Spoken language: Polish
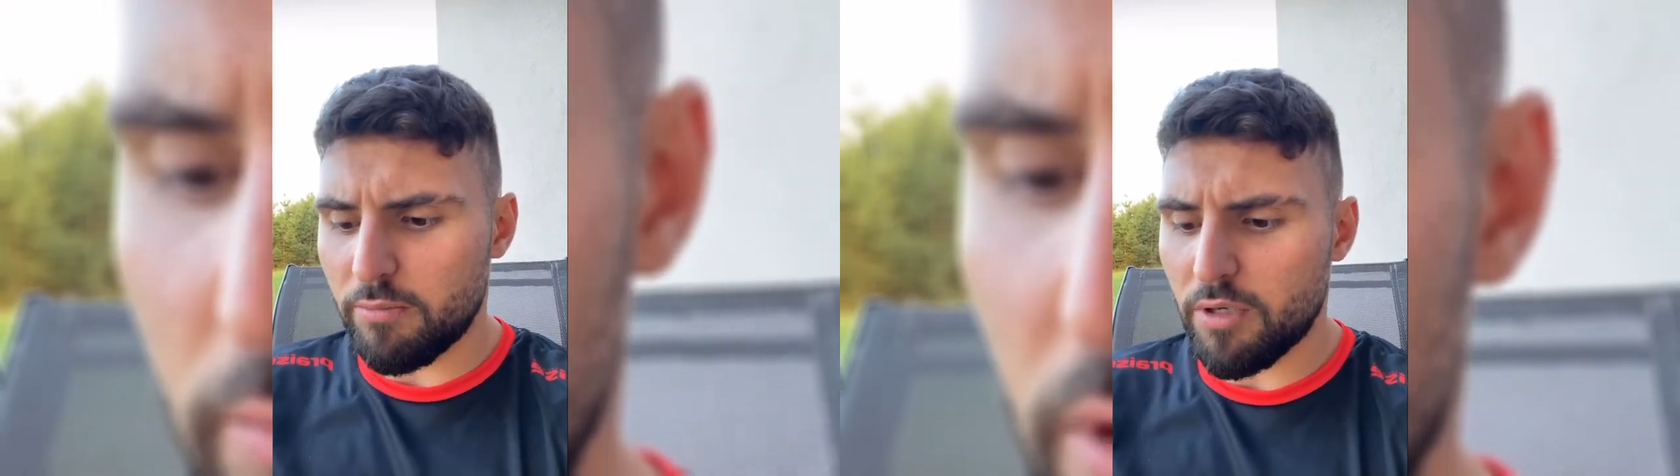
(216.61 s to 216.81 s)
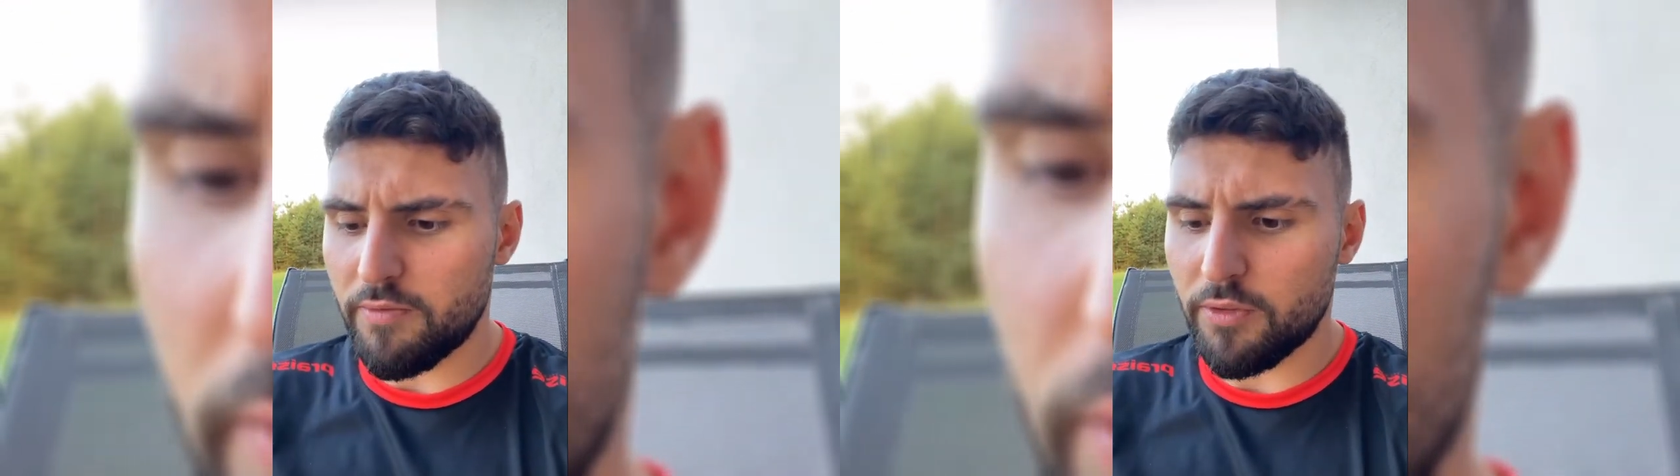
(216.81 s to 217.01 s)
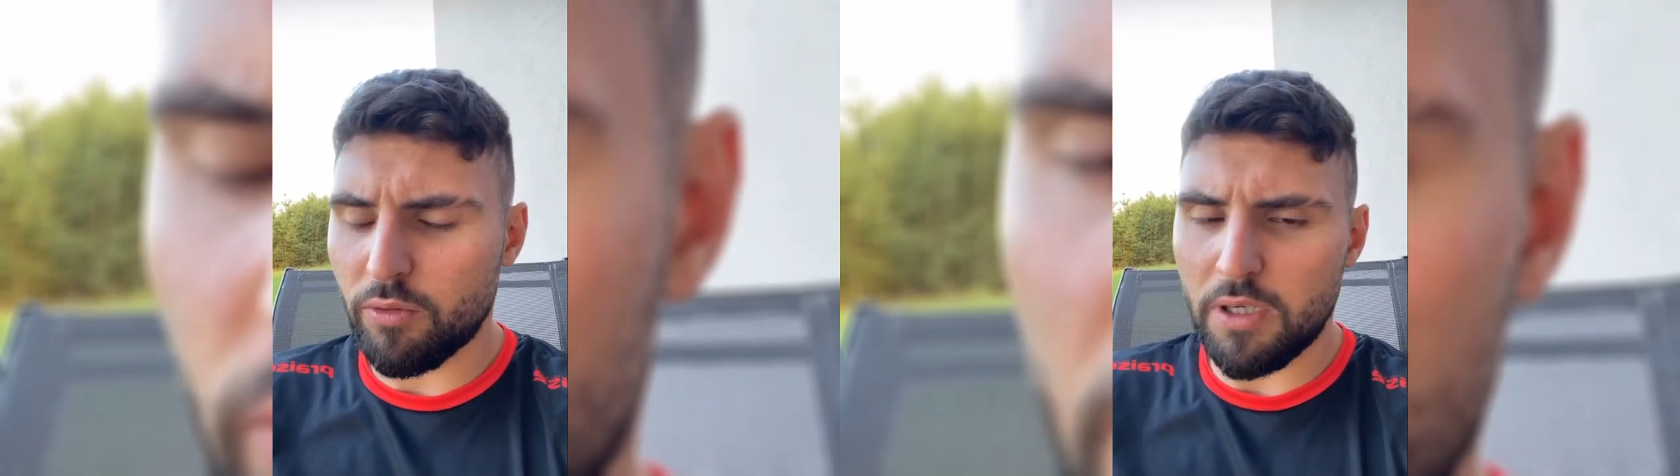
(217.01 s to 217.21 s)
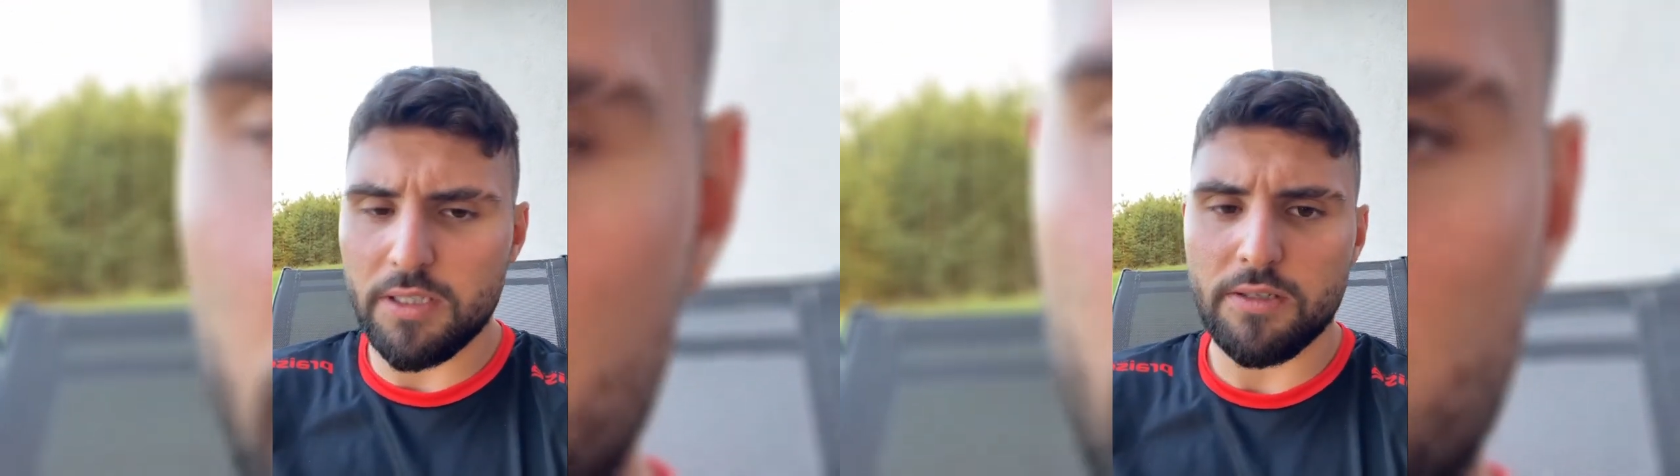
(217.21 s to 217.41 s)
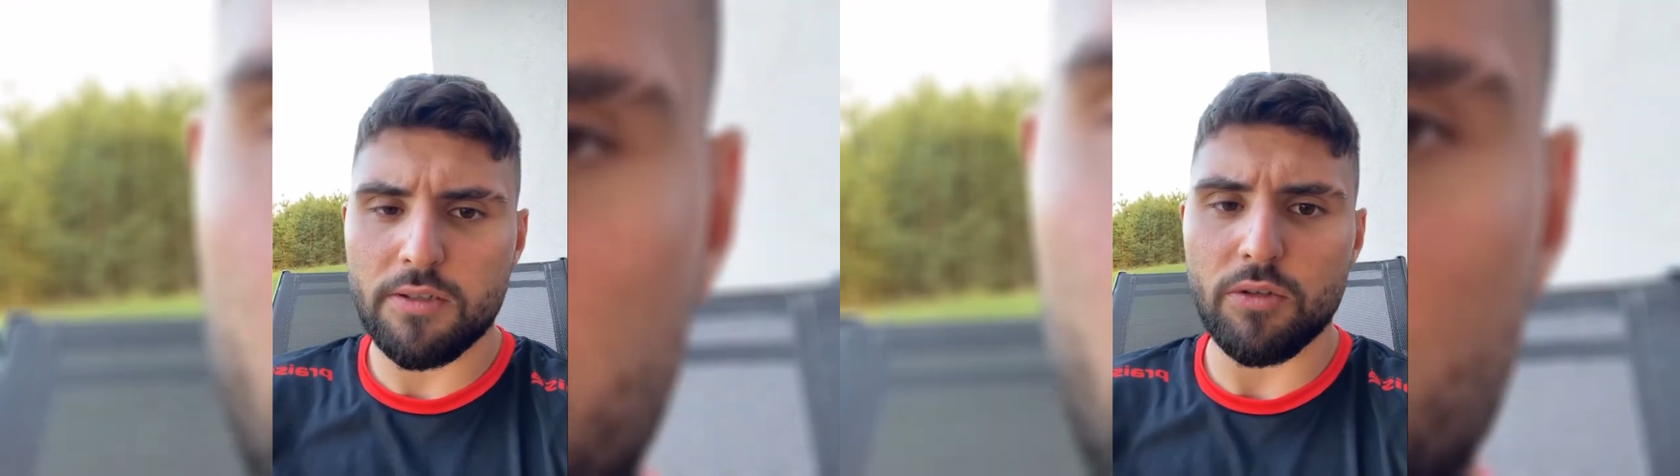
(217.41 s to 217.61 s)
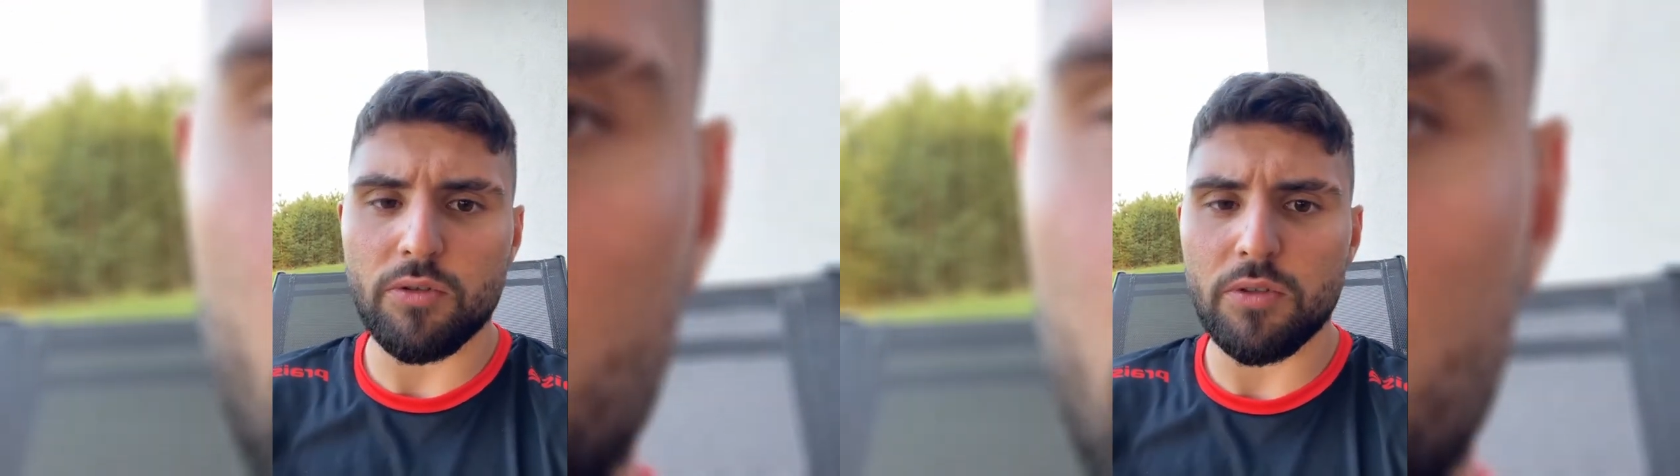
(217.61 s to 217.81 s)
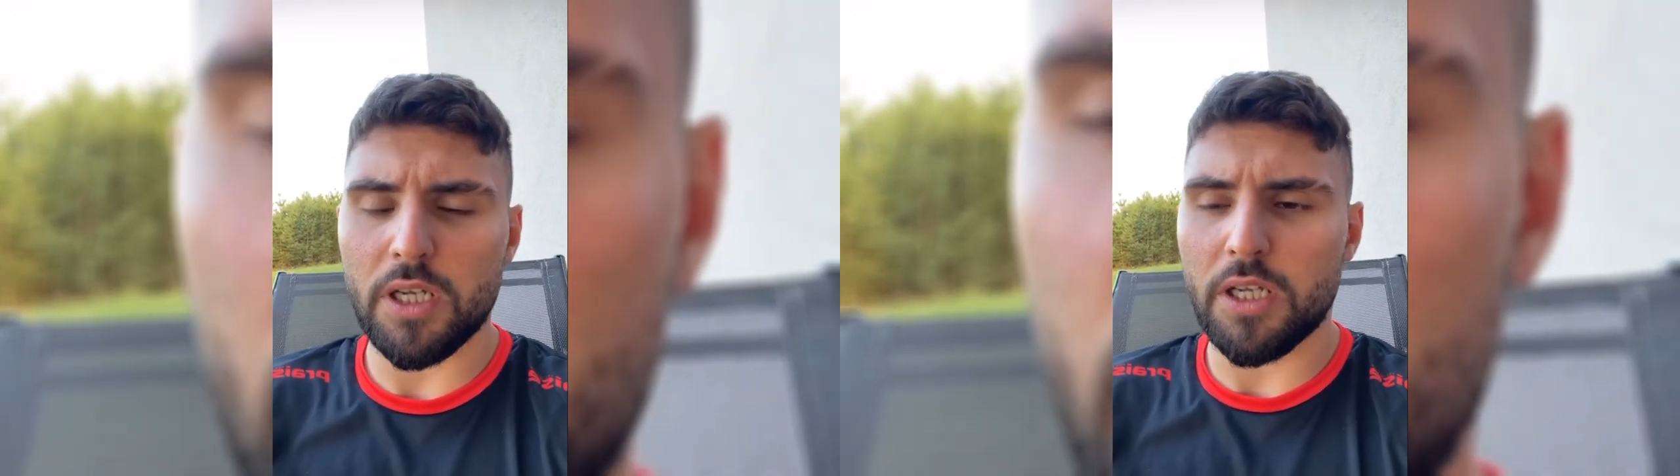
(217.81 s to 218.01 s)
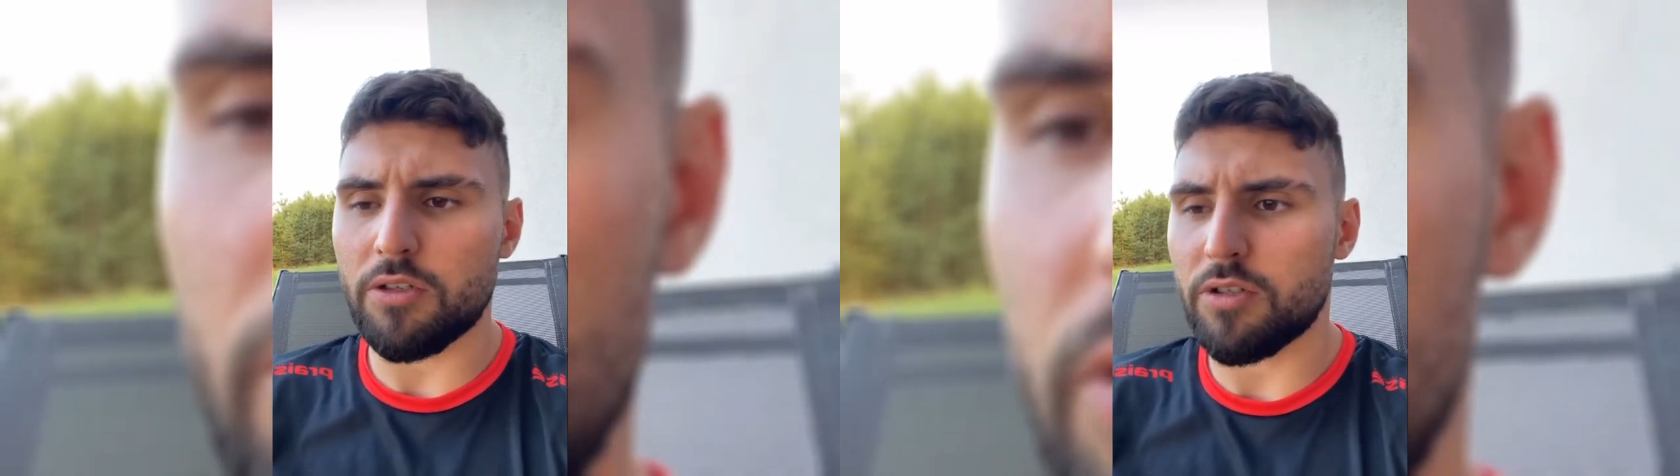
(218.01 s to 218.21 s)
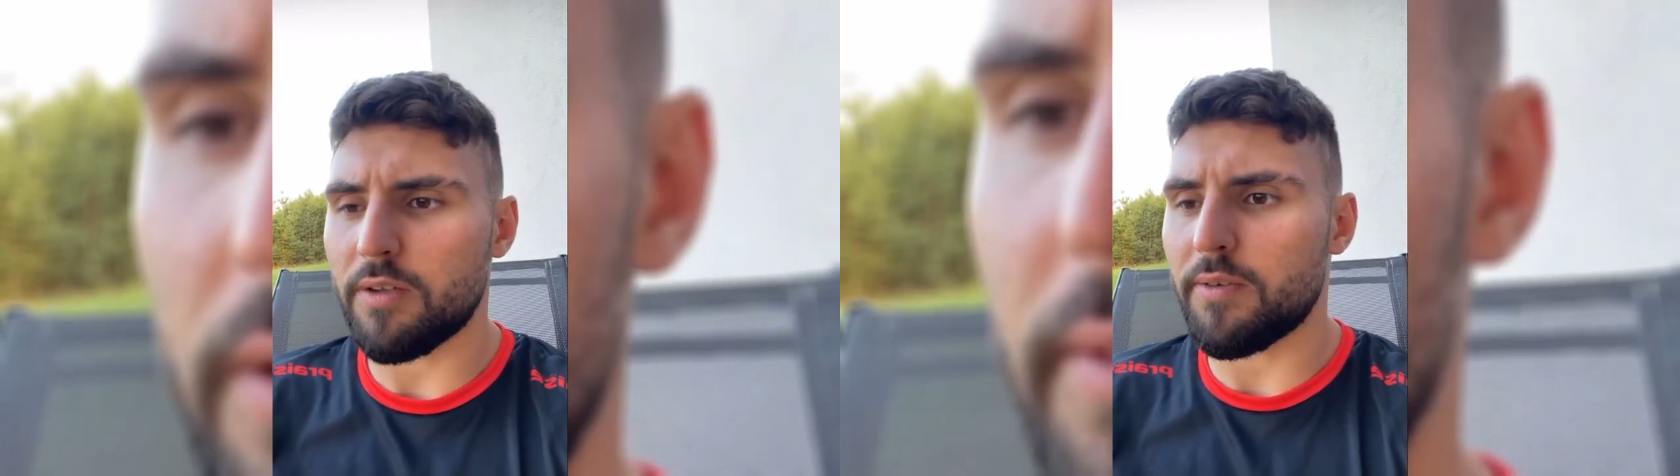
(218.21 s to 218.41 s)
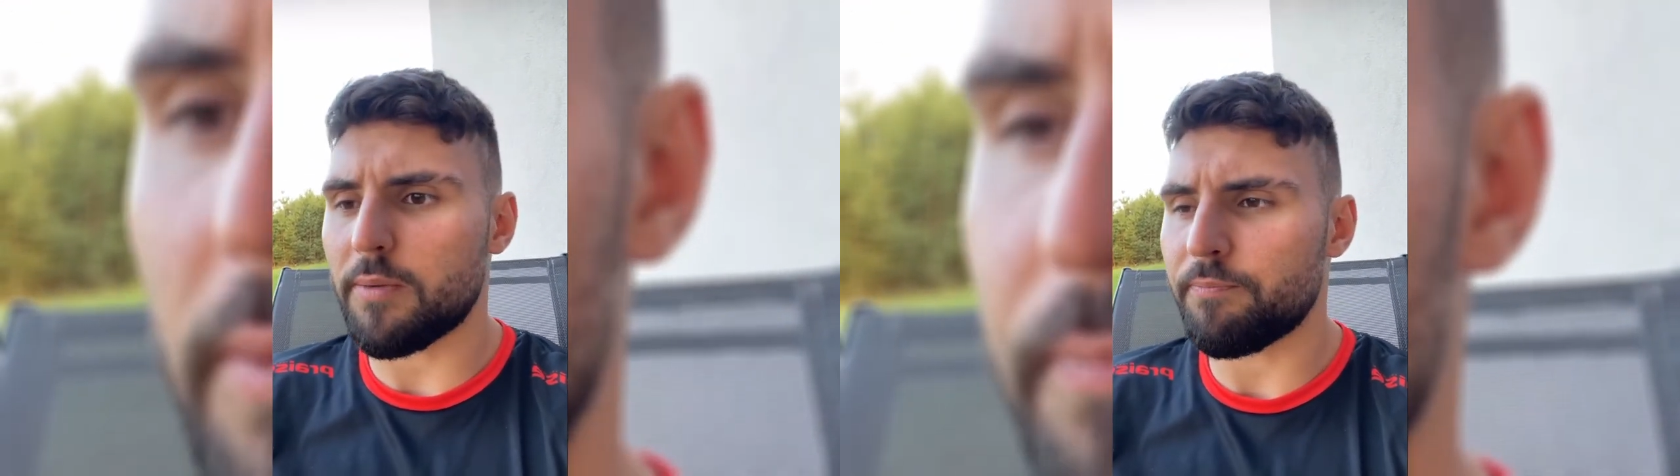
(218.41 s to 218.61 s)
albo ewentualnie zastosuj jakieś,
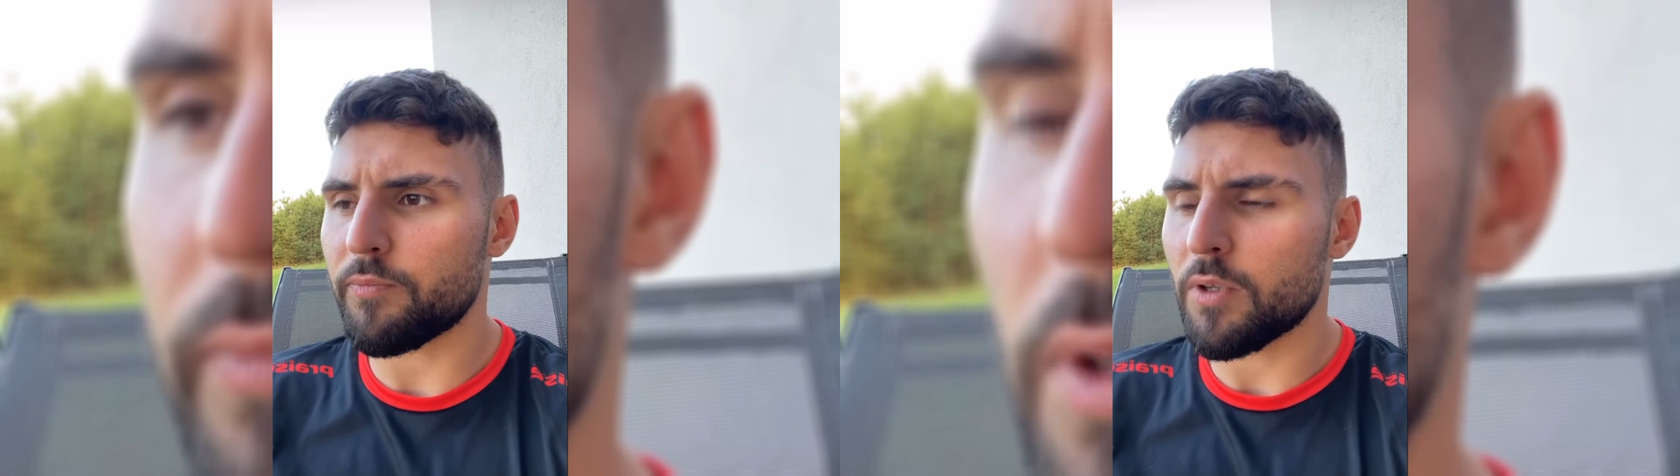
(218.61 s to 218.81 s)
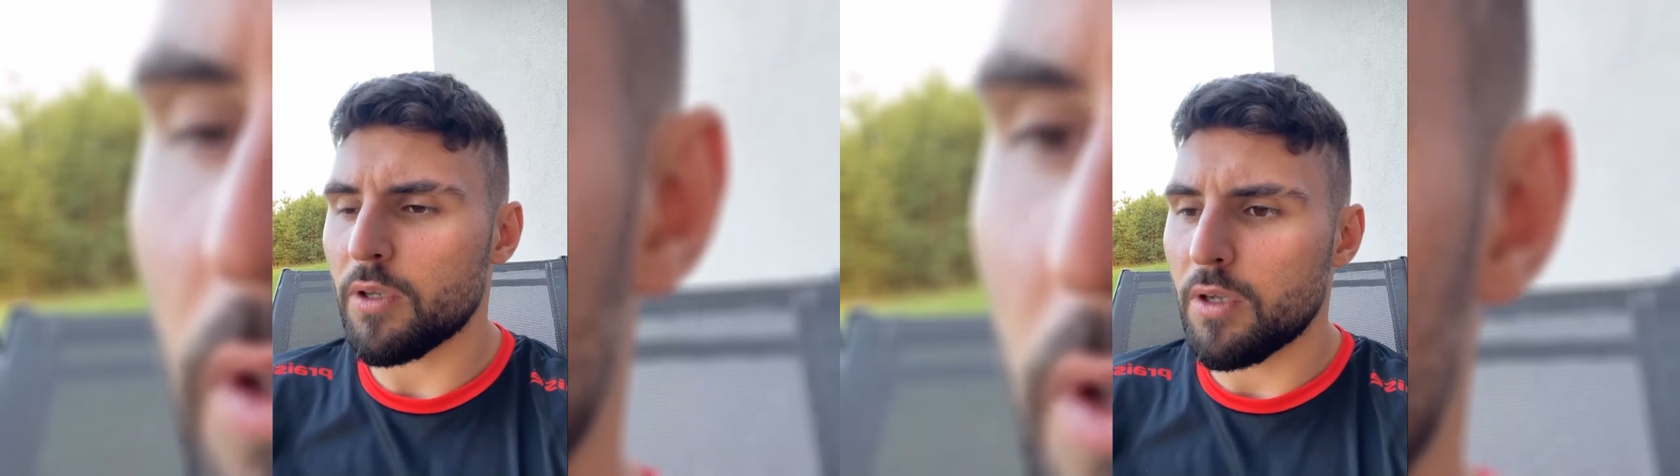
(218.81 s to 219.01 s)
nie wiem,